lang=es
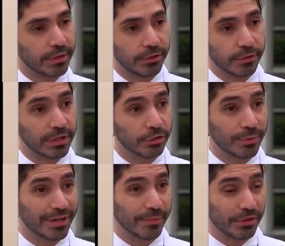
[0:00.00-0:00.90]
o al riñón que
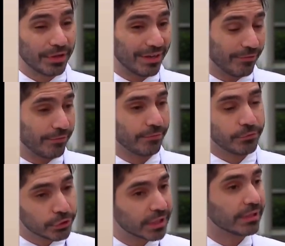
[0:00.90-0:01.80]
toman remedios que
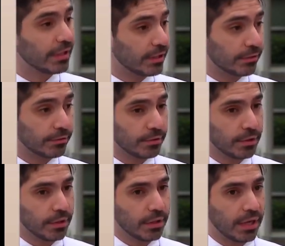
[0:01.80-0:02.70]
botan líquido,
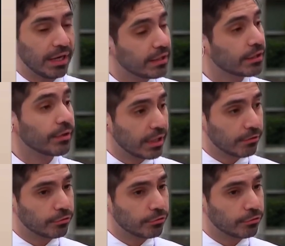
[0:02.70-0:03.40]
ahí tengo que ir a